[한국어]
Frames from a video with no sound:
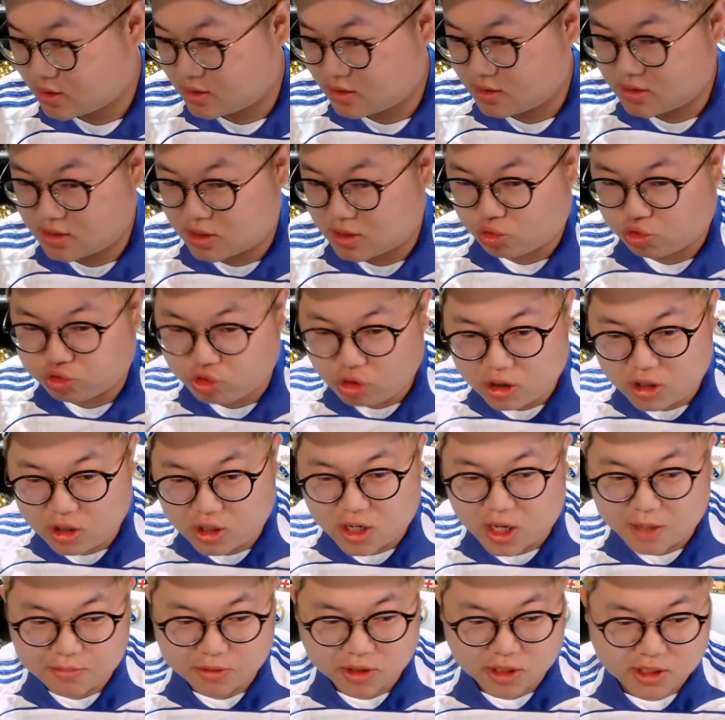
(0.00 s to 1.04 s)
그 이제 투어
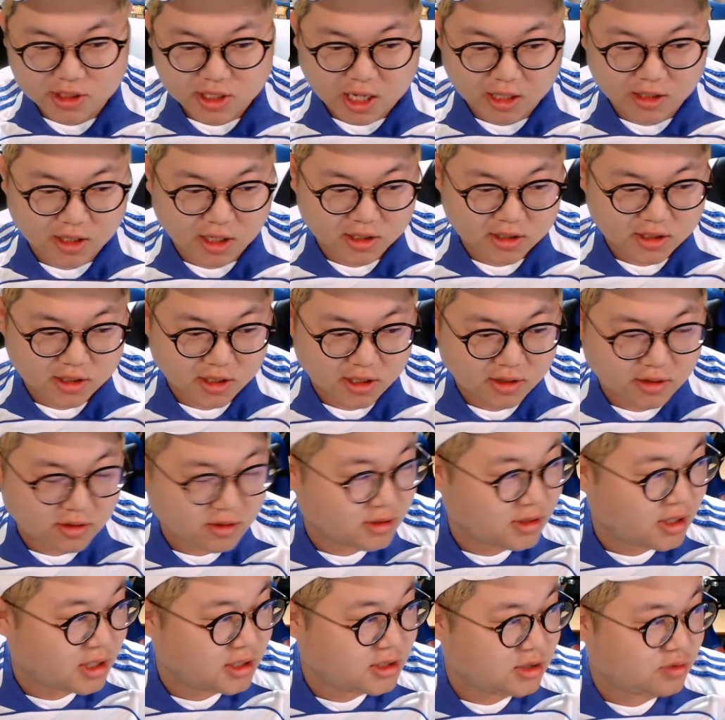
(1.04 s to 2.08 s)
11에서 갔다 왔잖아요
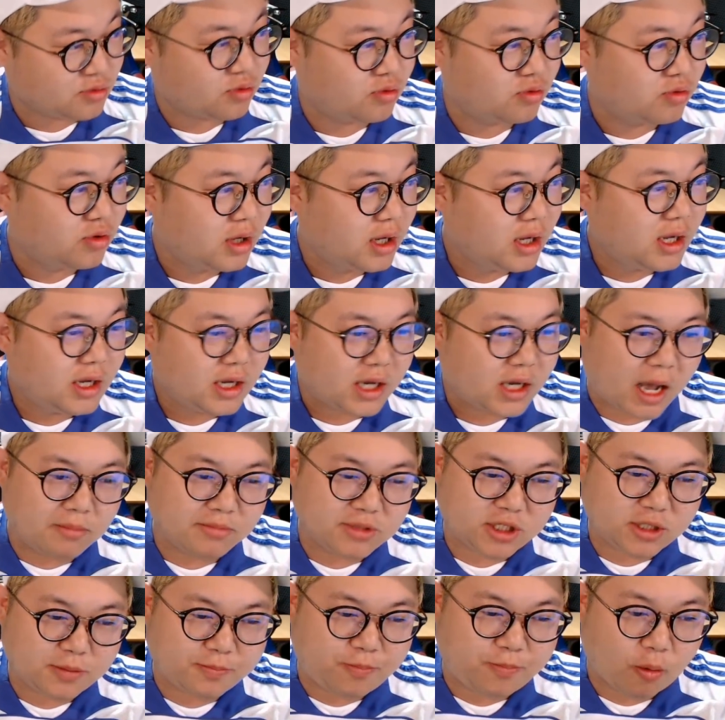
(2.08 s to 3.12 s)
근데 이제 또
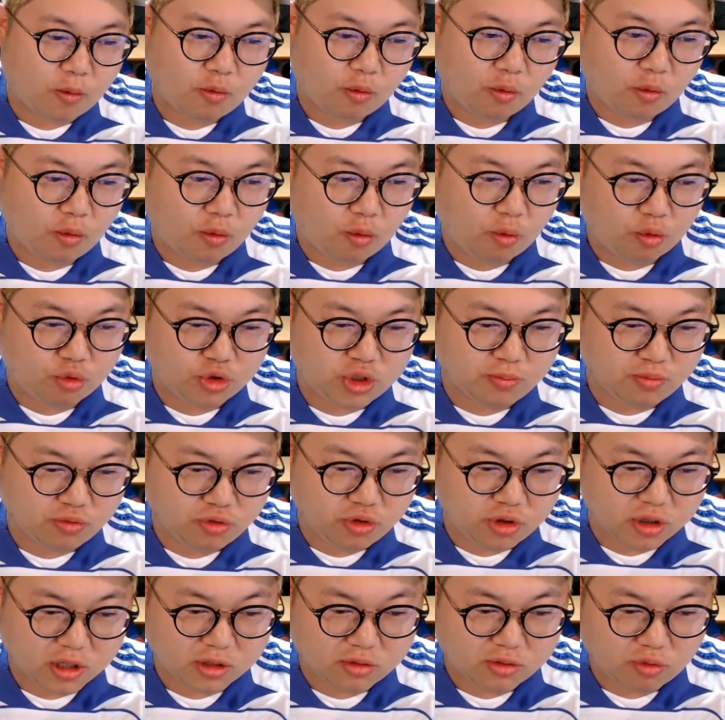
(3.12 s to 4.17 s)
감스 보고 오신
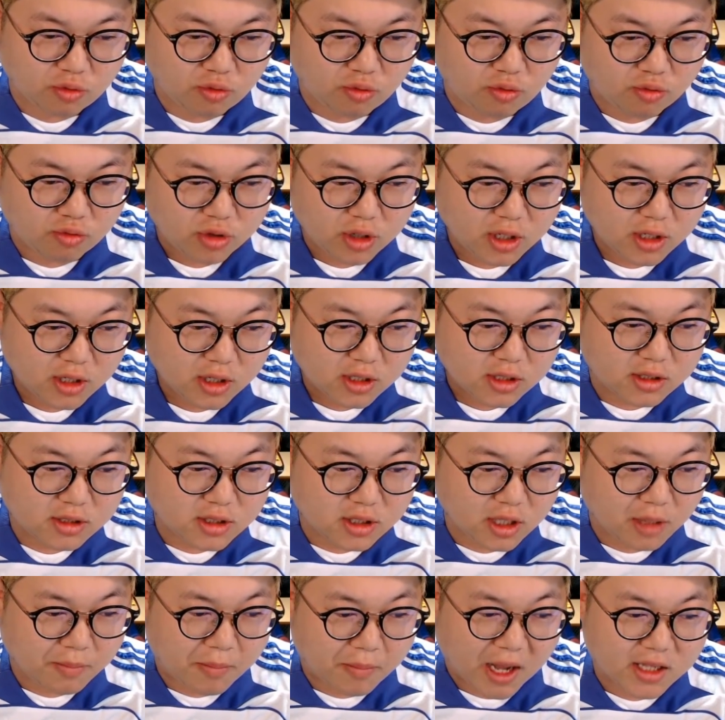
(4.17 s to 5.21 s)
분들이 또
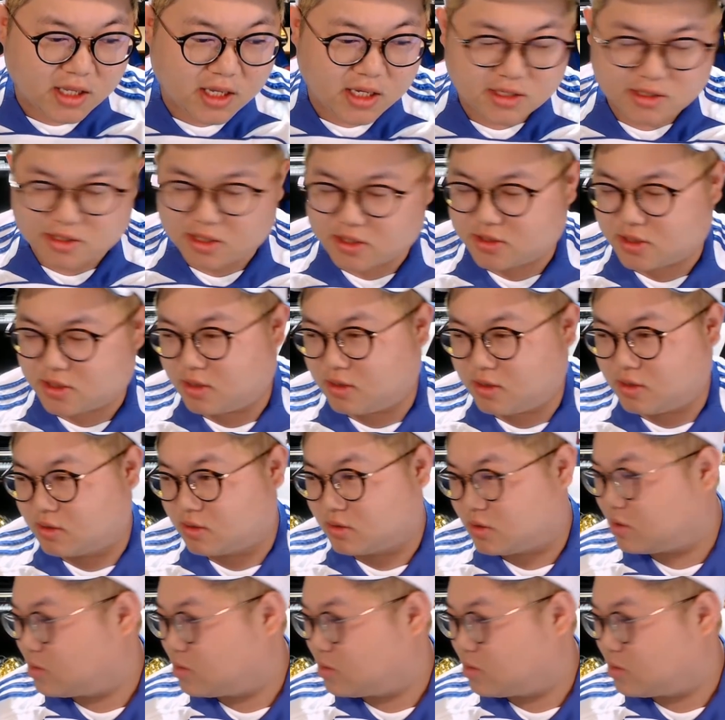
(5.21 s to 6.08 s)
은근히 많이 있어서